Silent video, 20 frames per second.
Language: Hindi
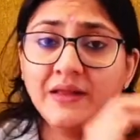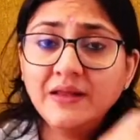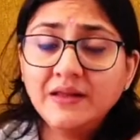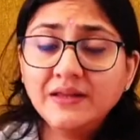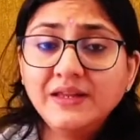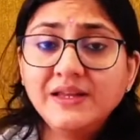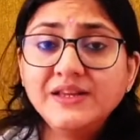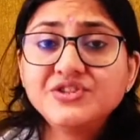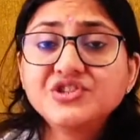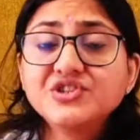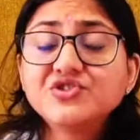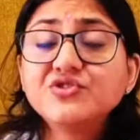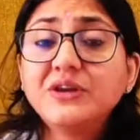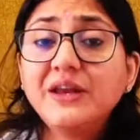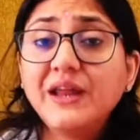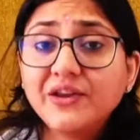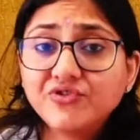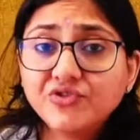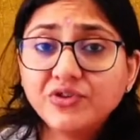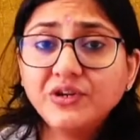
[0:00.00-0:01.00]
नीचे जो
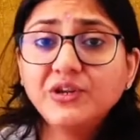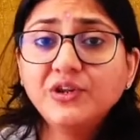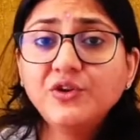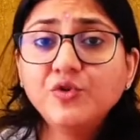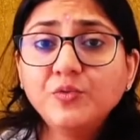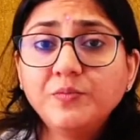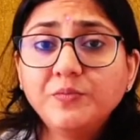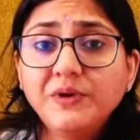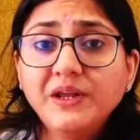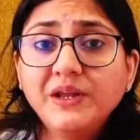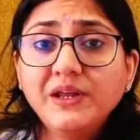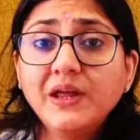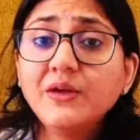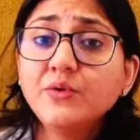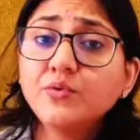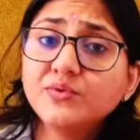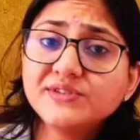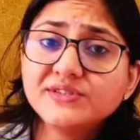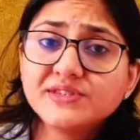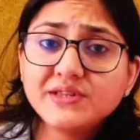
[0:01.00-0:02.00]
लेटरिन की ओपनिंग है
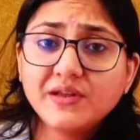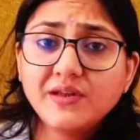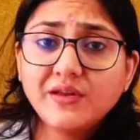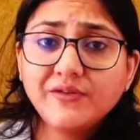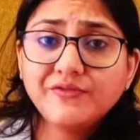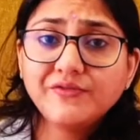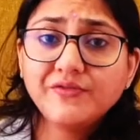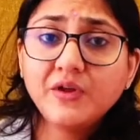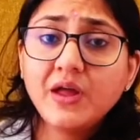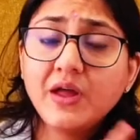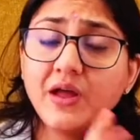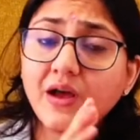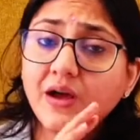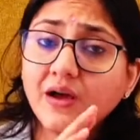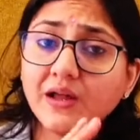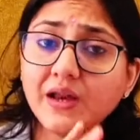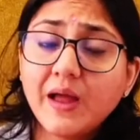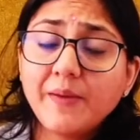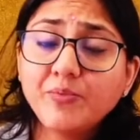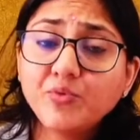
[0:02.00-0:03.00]
उस तरफ
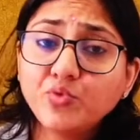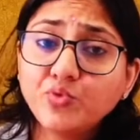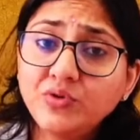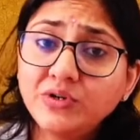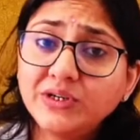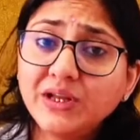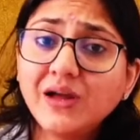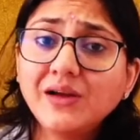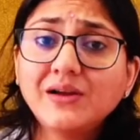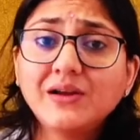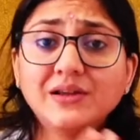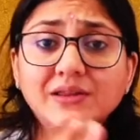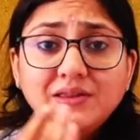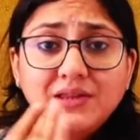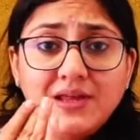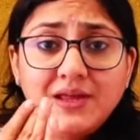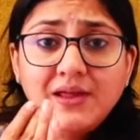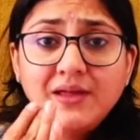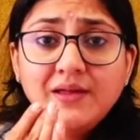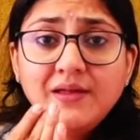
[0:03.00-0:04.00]
अगर आप उल्टा
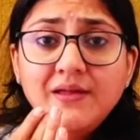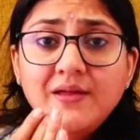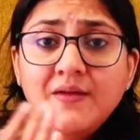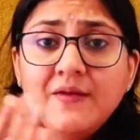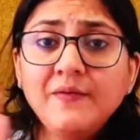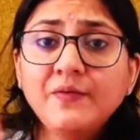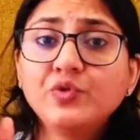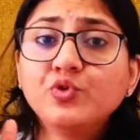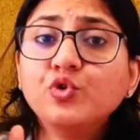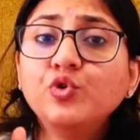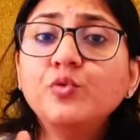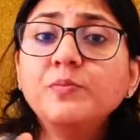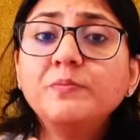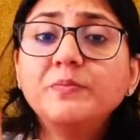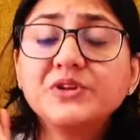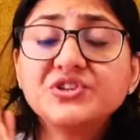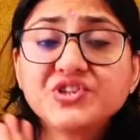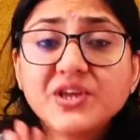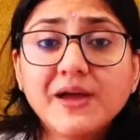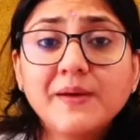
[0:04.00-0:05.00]
करते हैं तो
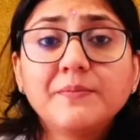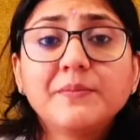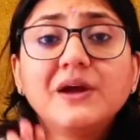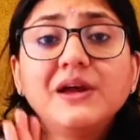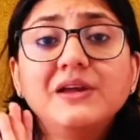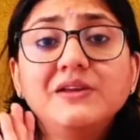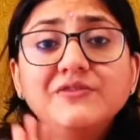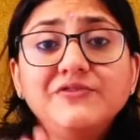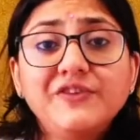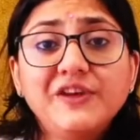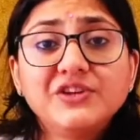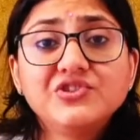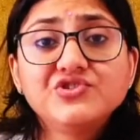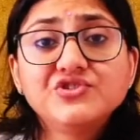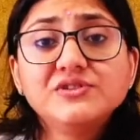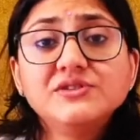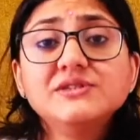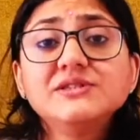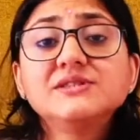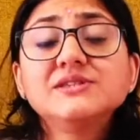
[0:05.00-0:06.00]
पेशाब का
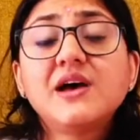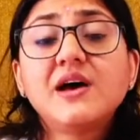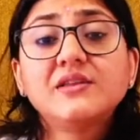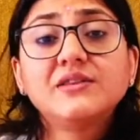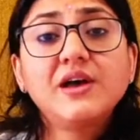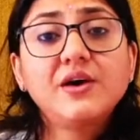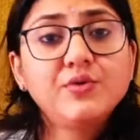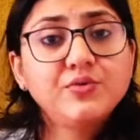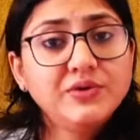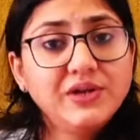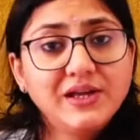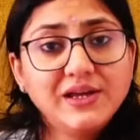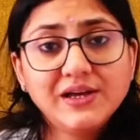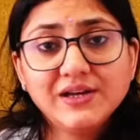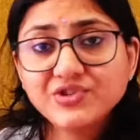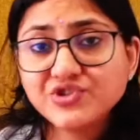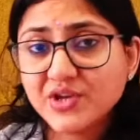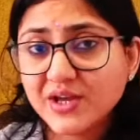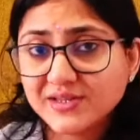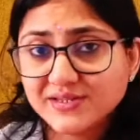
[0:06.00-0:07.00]
इन्फेक्शन ज़्यादा होने का
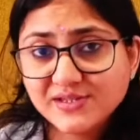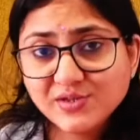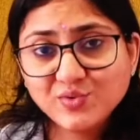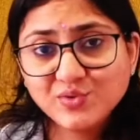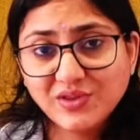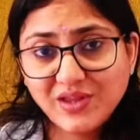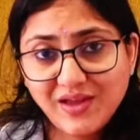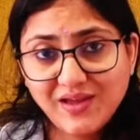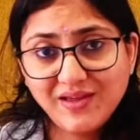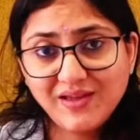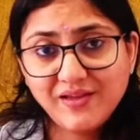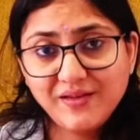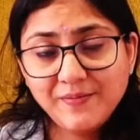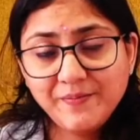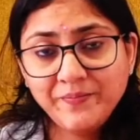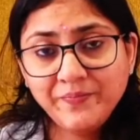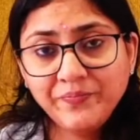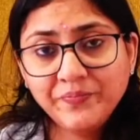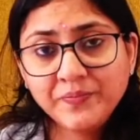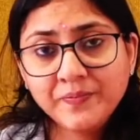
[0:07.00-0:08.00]
चांस होता है
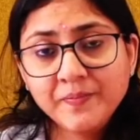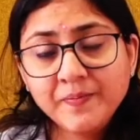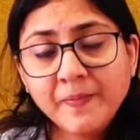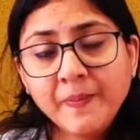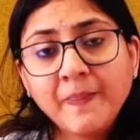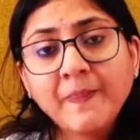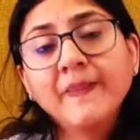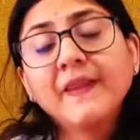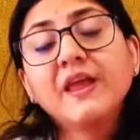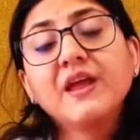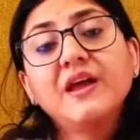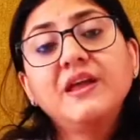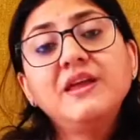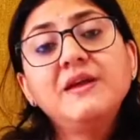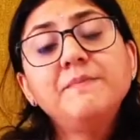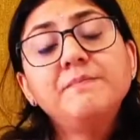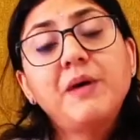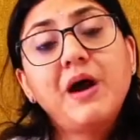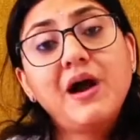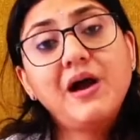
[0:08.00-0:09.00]
कहीं
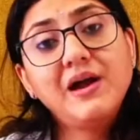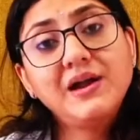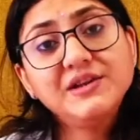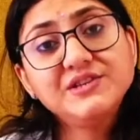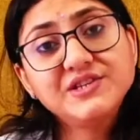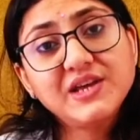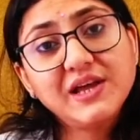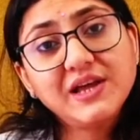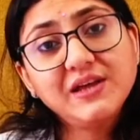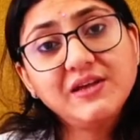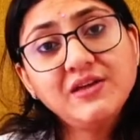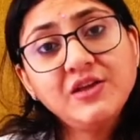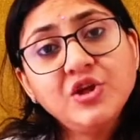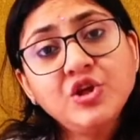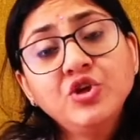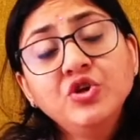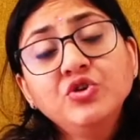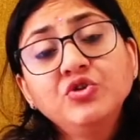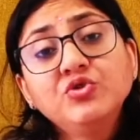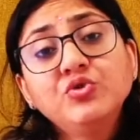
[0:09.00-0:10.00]
बाहर जाएं
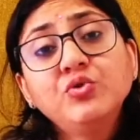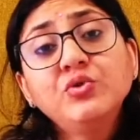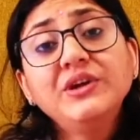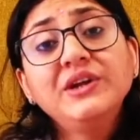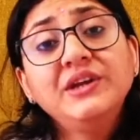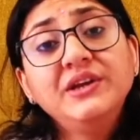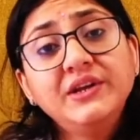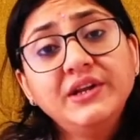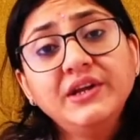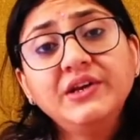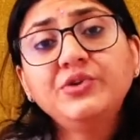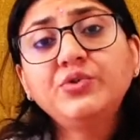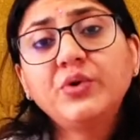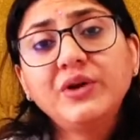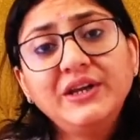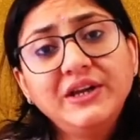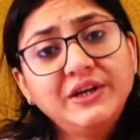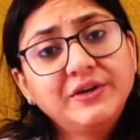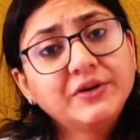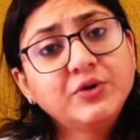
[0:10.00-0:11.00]
तो इंडियन
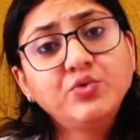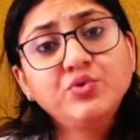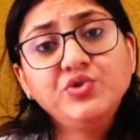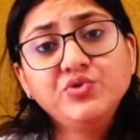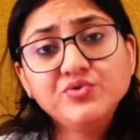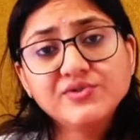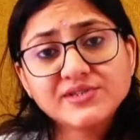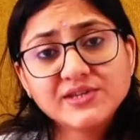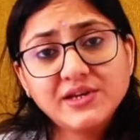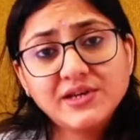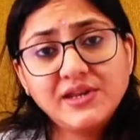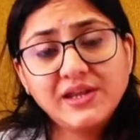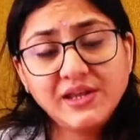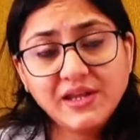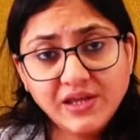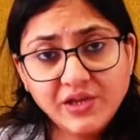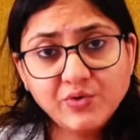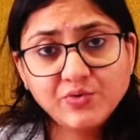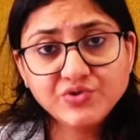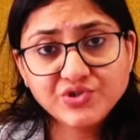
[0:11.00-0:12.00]
टॉयलेट को यूज़ करने
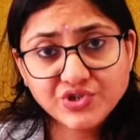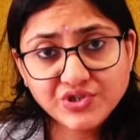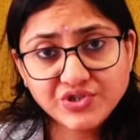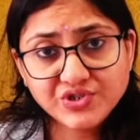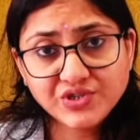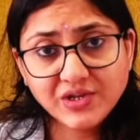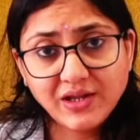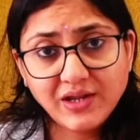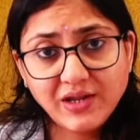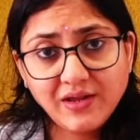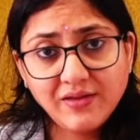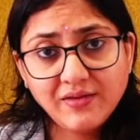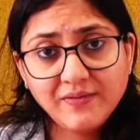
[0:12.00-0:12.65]
की कोशिश करें